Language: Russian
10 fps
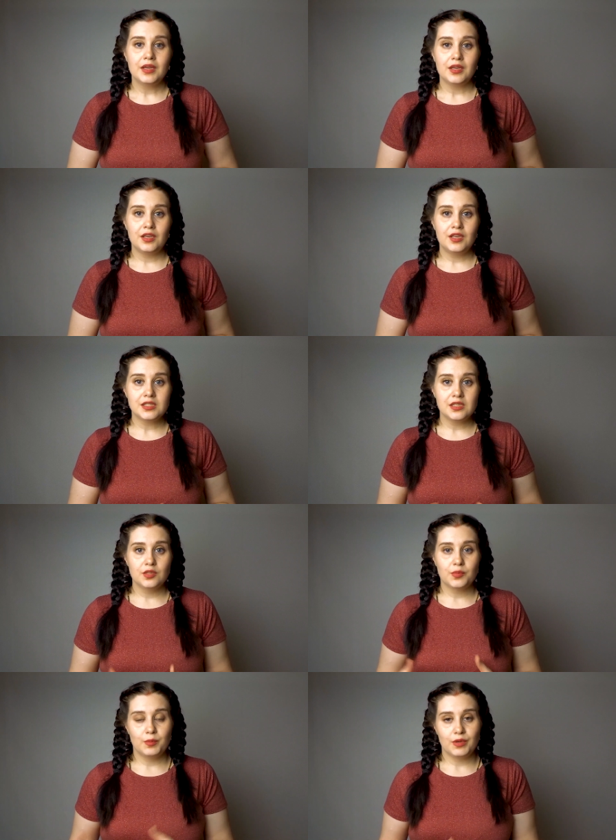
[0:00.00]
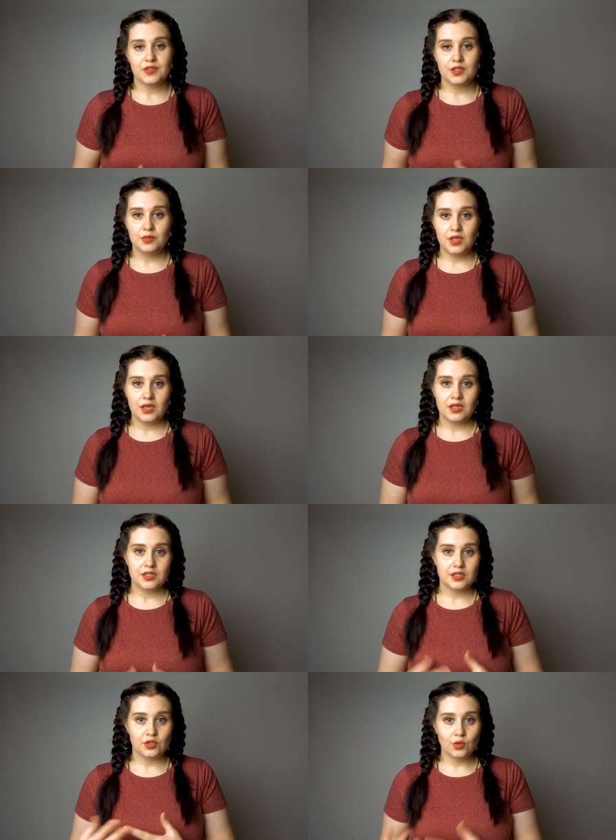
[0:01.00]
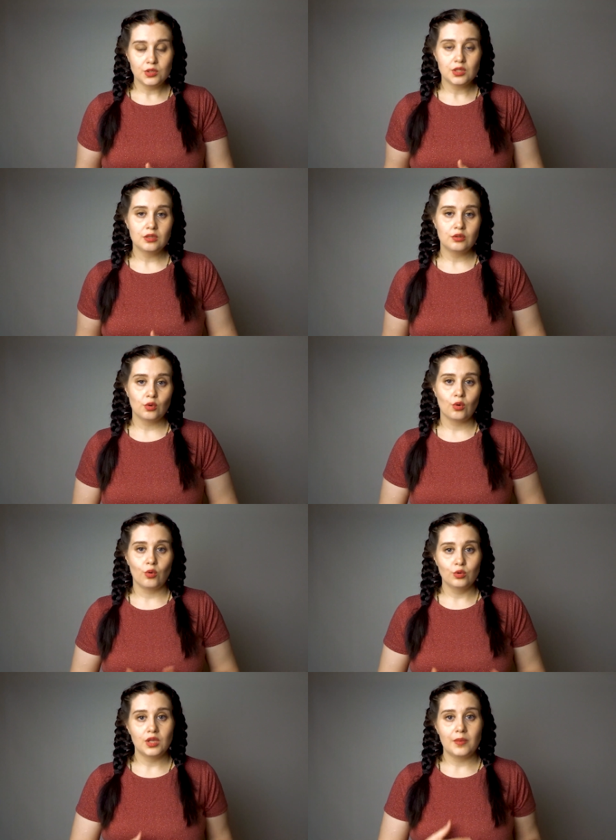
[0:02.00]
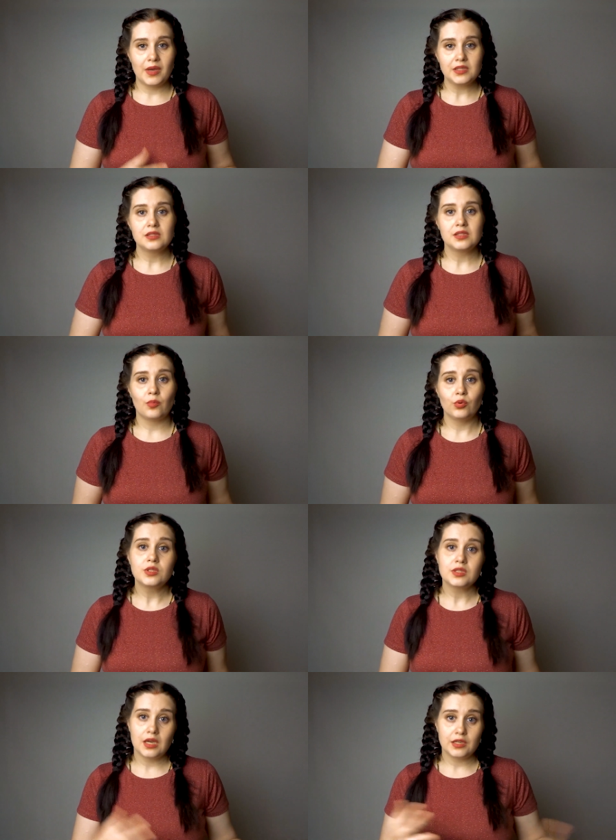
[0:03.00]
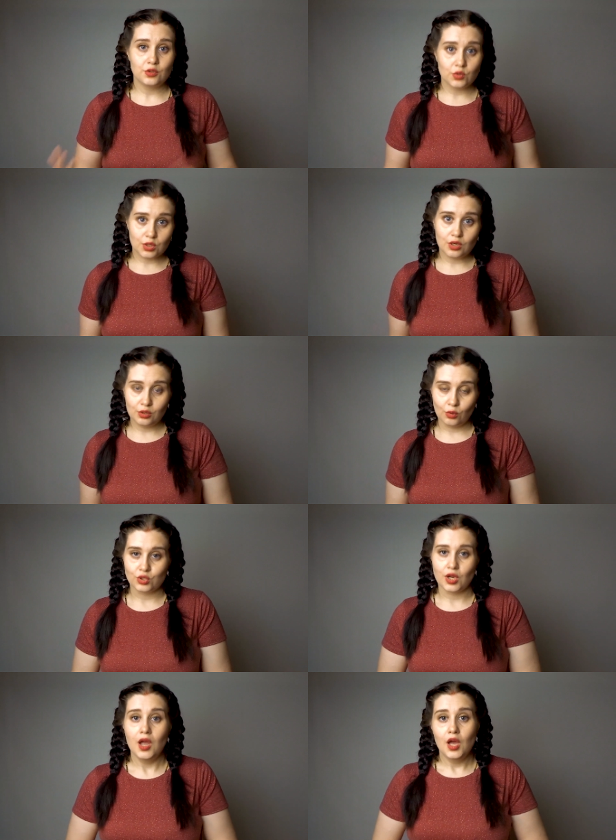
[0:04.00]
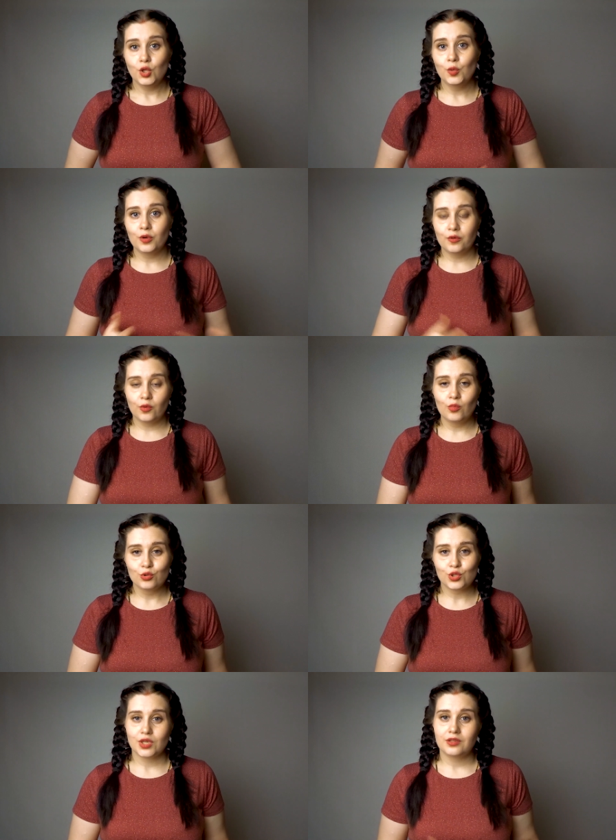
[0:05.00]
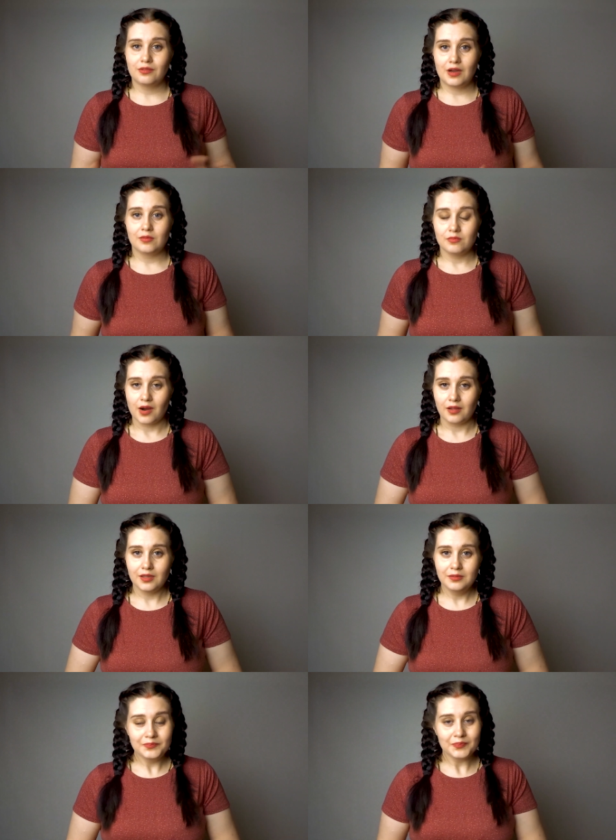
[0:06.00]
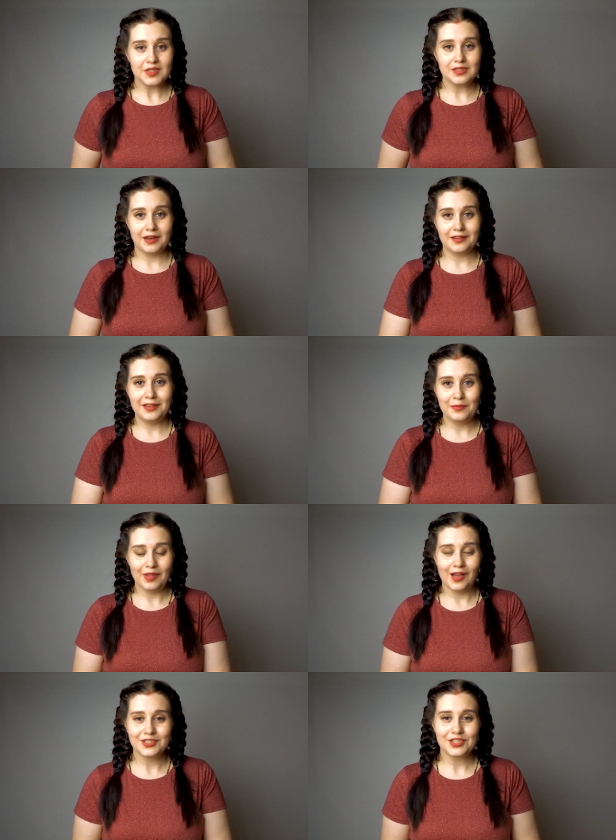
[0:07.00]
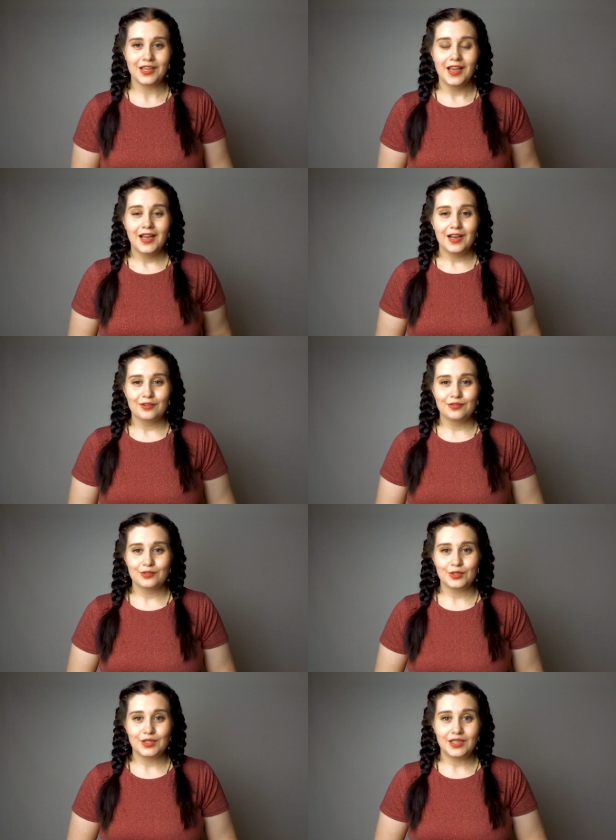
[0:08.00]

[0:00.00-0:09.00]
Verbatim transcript: И если, например, в семье есть сестры, то он обязан заботиться о сестрах тоже. Но ну, у моего мужа два брата, средний и младший. Вот.